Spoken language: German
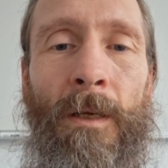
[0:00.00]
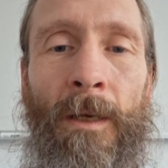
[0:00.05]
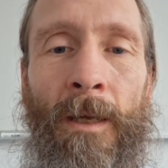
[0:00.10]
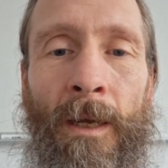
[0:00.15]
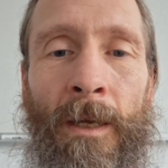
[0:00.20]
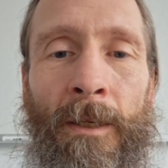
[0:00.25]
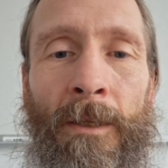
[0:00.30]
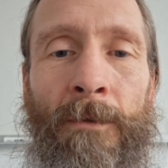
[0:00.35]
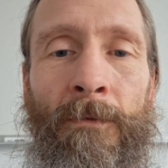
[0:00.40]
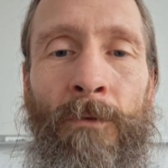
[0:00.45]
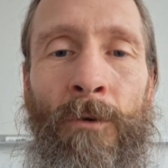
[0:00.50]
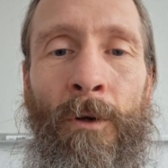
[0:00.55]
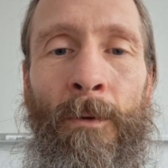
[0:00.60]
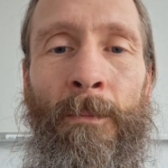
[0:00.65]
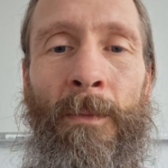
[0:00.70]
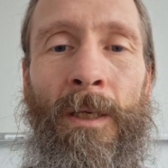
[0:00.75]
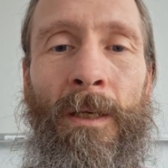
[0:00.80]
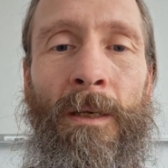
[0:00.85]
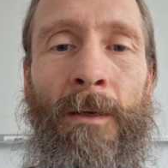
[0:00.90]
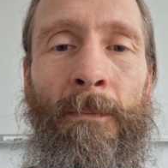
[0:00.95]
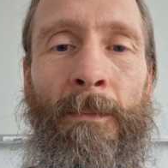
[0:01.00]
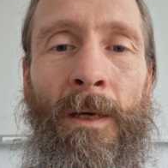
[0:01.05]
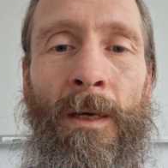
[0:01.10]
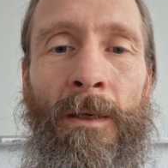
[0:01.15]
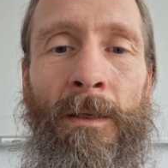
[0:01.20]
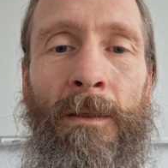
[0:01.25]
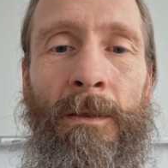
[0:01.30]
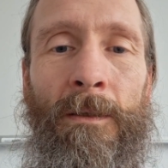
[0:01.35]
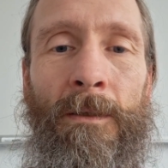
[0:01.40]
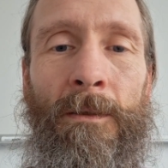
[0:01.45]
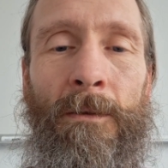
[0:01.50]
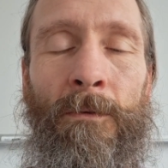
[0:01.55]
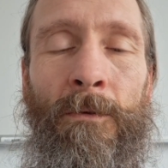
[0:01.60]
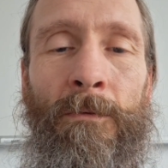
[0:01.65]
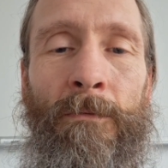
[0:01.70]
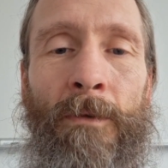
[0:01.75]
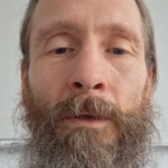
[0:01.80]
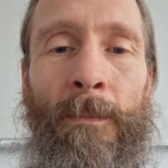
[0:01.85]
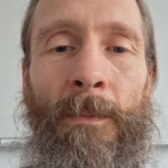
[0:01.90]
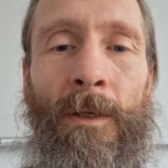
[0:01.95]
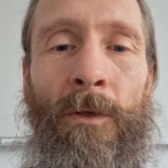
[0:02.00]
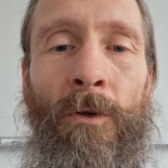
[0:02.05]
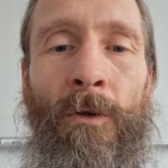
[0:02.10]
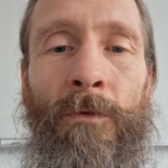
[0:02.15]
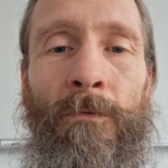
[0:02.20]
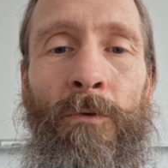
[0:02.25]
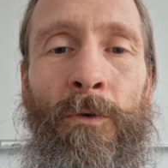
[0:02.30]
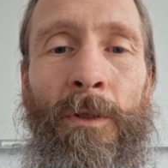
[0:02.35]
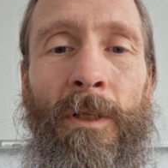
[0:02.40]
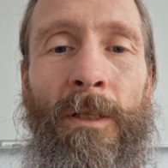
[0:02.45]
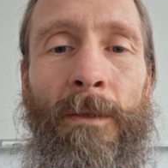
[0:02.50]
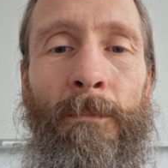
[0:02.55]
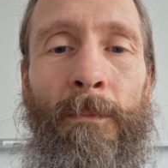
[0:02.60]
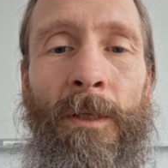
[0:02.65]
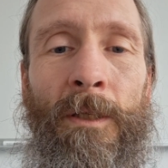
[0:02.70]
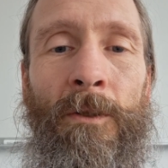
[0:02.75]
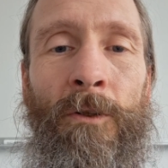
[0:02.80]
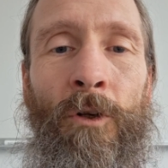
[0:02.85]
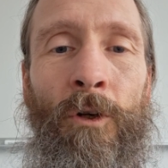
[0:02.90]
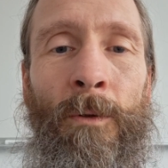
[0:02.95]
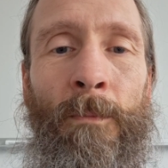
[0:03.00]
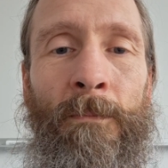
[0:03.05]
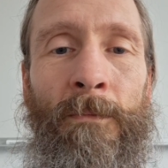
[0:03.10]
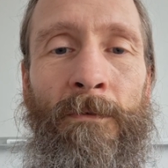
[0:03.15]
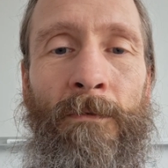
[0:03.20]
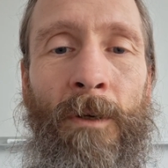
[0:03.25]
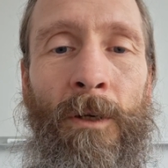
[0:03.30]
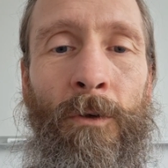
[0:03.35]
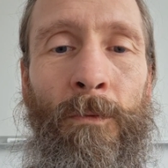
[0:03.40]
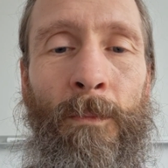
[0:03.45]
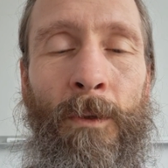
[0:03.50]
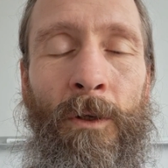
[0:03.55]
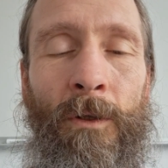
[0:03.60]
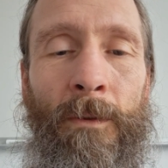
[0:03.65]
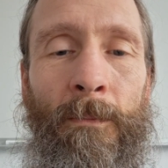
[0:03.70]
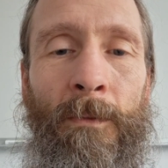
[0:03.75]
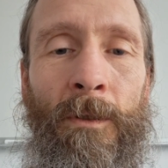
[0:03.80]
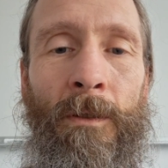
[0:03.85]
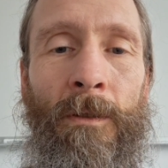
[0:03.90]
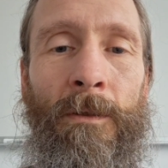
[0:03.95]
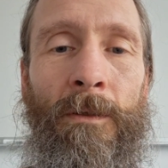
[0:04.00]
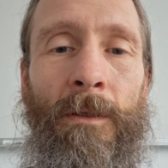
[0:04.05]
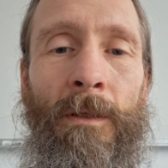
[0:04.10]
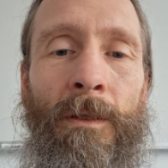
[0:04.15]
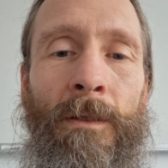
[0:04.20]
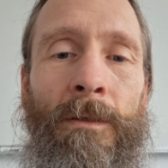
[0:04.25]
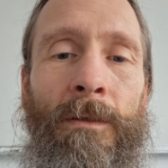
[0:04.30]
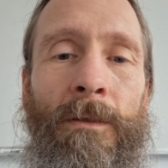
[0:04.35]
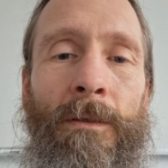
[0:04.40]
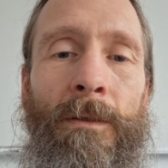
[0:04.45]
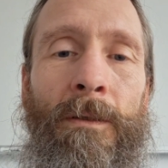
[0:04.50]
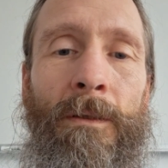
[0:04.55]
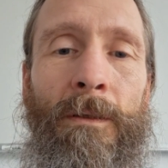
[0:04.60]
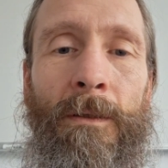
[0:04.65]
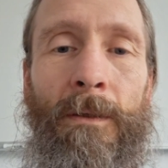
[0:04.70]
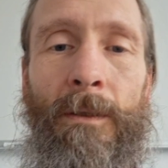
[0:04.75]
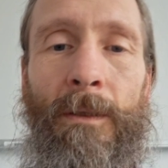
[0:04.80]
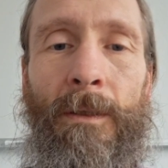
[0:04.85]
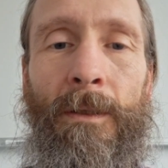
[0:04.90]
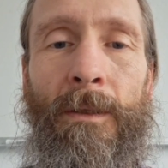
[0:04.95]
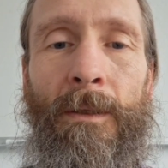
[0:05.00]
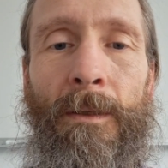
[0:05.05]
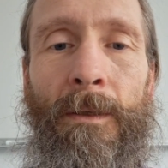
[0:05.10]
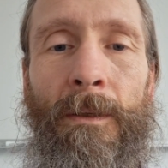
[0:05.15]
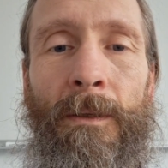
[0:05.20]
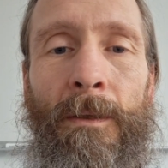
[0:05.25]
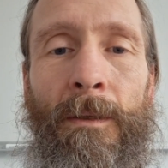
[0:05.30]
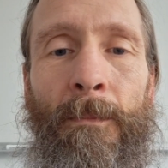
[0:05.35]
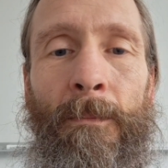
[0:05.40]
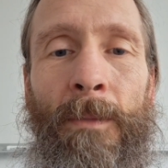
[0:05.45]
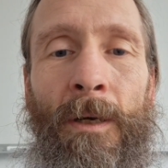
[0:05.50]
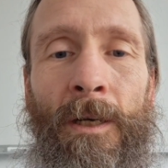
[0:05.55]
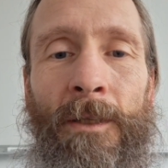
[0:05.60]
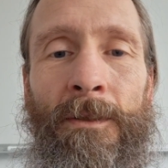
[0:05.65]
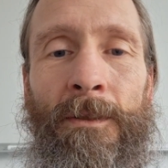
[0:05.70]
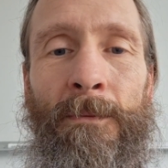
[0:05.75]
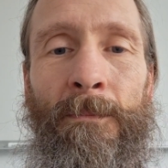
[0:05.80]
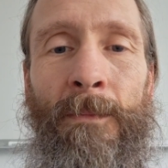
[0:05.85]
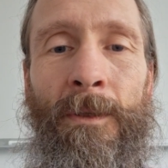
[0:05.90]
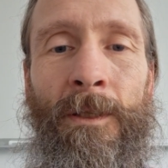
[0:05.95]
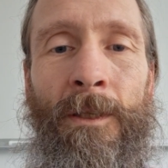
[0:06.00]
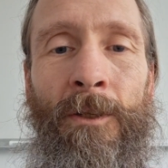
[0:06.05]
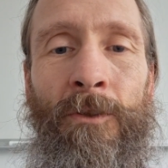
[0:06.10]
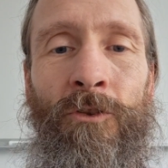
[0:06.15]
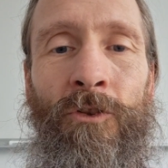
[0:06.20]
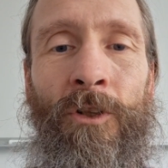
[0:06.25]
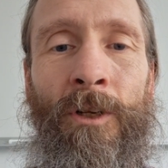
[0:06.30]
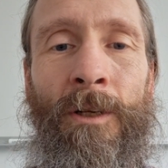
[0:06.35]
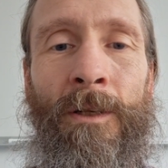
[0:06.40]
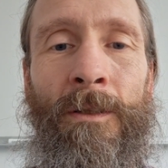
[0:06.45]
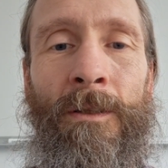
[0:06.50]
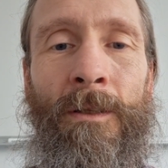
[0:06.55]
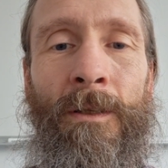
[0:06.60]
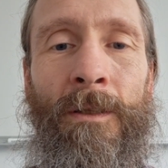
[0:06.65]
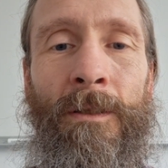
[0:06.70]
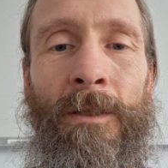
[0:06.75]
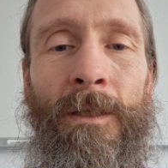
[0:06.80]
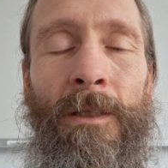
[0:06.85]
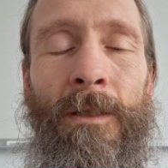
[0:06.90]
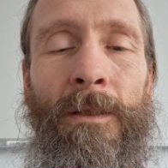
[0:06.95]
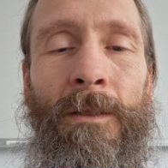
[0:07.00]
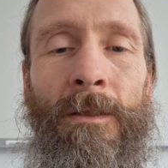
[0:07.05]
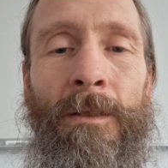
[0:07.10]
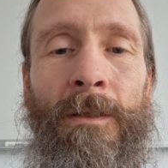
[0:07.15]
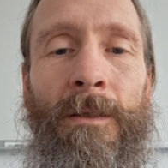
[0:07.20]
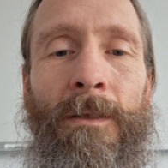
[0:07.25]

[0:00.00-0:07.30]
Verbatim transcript: gleichförmig gemacht. Und wenn man irgendwo nicht mitkommt, warum auch immer, dann passt man anscheinend da nicht